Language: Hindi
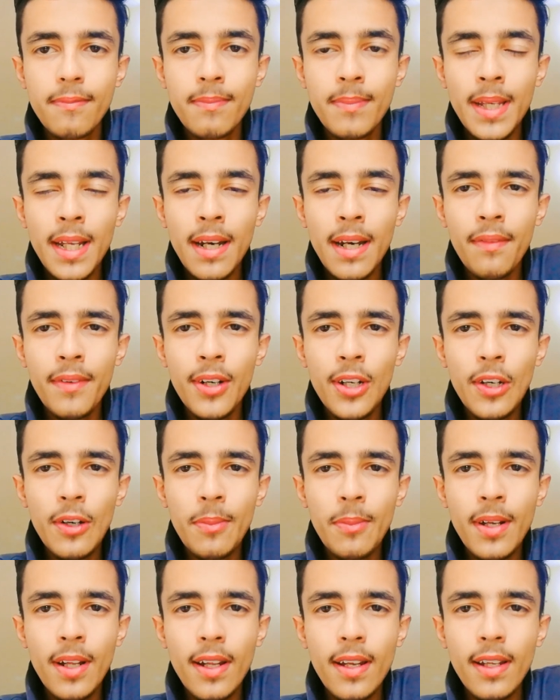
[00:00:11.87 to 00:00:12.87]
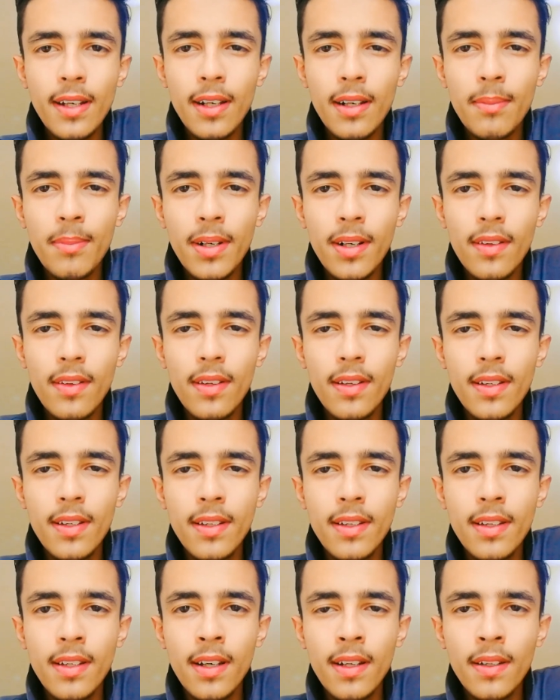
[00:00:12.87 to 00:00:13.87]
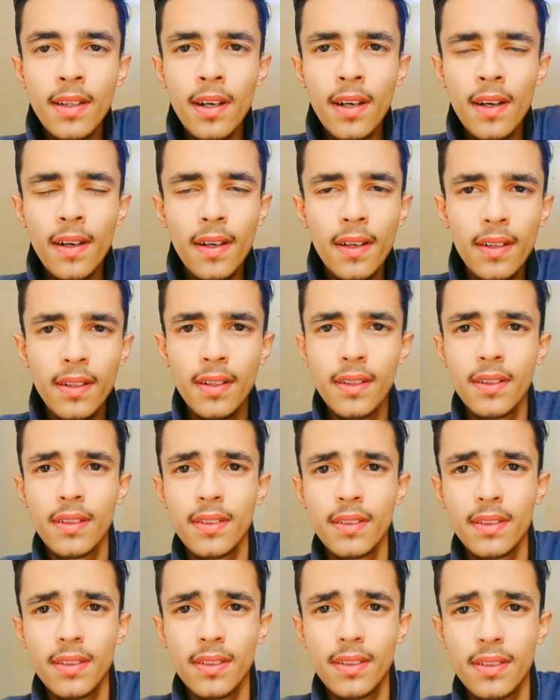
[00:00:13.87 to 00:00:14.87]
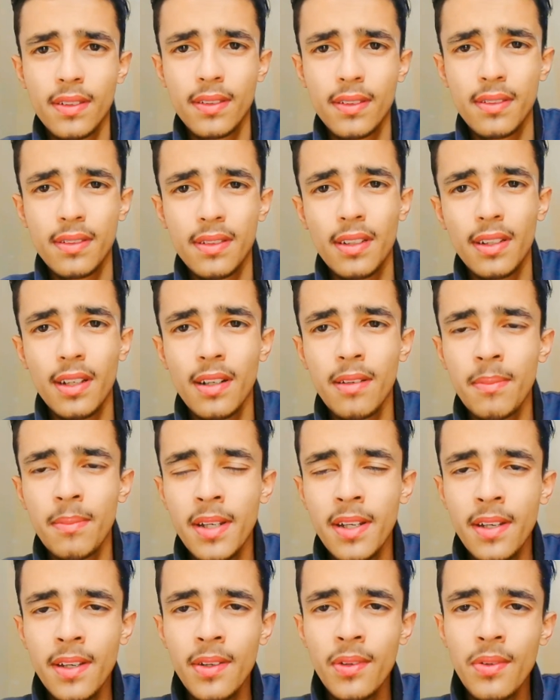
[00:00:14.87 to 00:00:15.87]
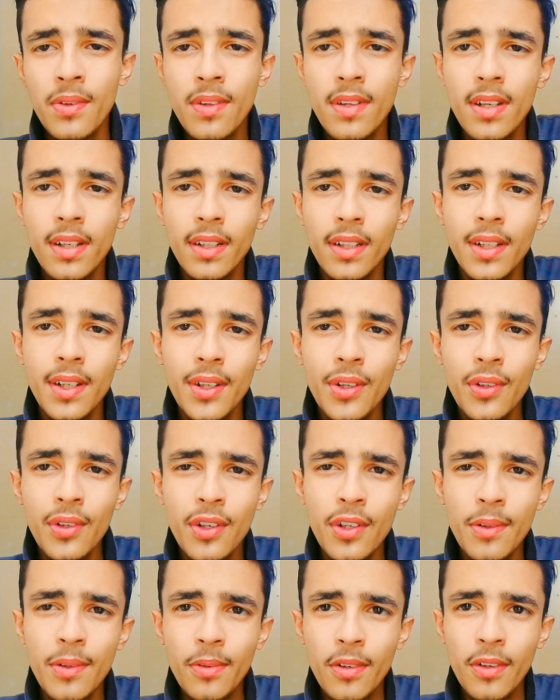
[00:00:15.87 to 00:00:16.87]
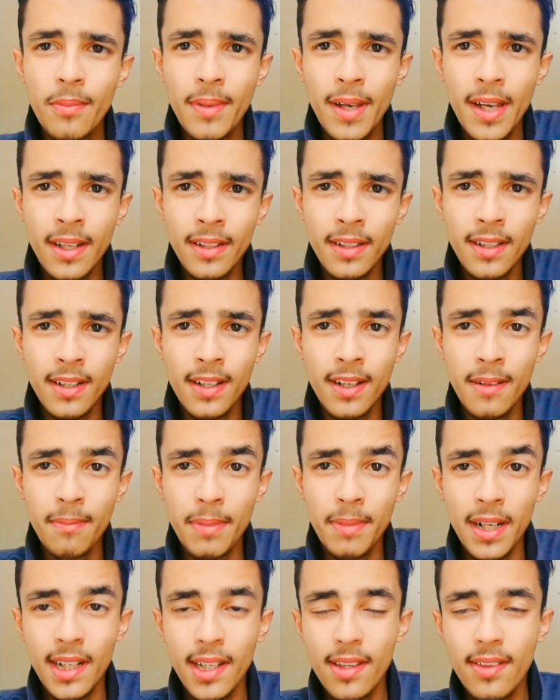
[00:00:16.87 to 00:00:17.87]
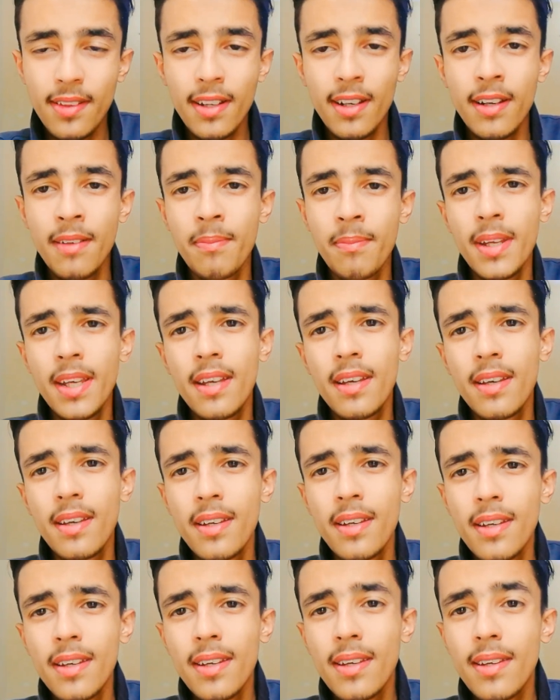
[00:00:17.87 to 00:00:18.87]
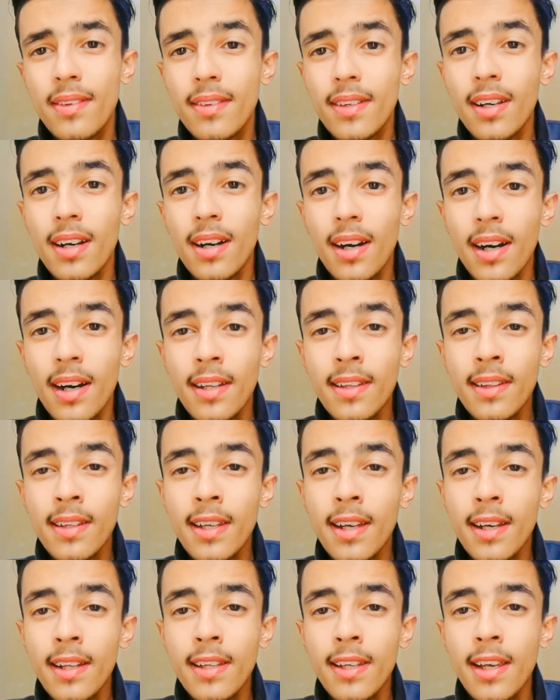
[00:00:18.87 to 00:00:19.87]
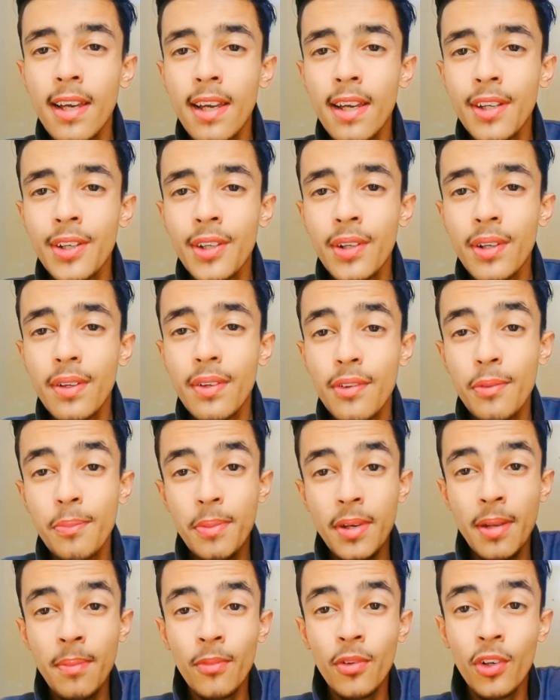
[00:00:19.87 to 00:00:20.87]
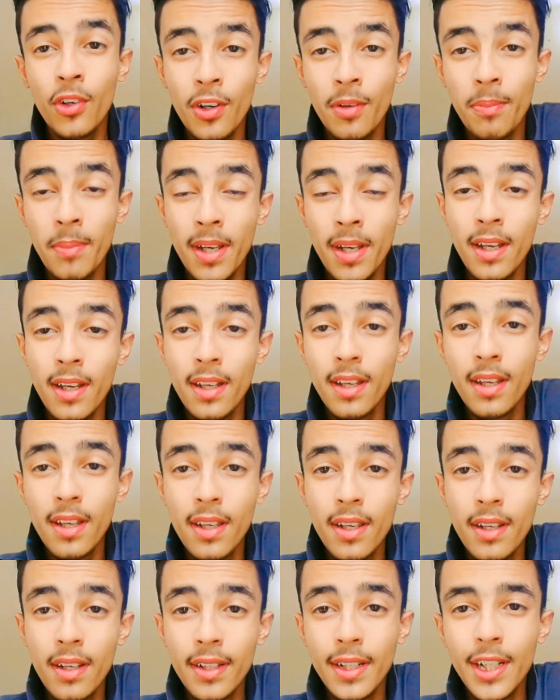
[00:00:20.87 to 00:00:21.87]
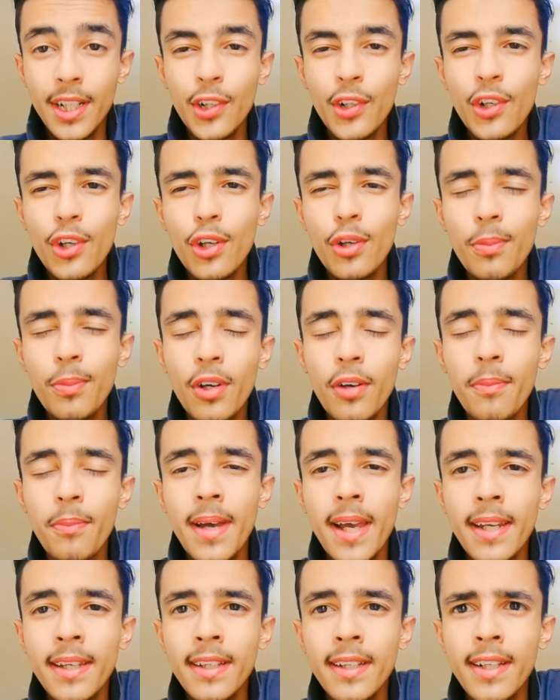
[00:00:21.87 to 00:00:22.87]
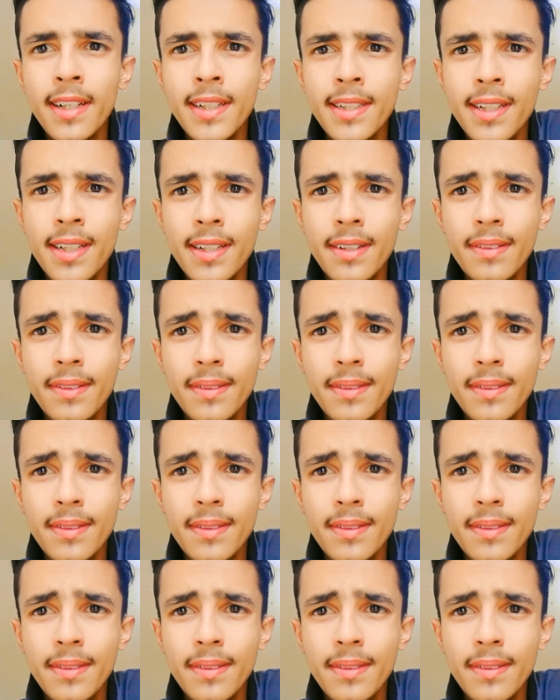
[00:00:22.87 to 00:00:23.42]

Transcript: मेरा वीडियो बनाने का मकसद इतना था कल मैंने न्यूज़ देखी यूट्यूब को बैन करें पाकिस्तान में इसका अंधिया दिया है सुप्रीम कोर्ट में यूट्यूब को बैन किया जाए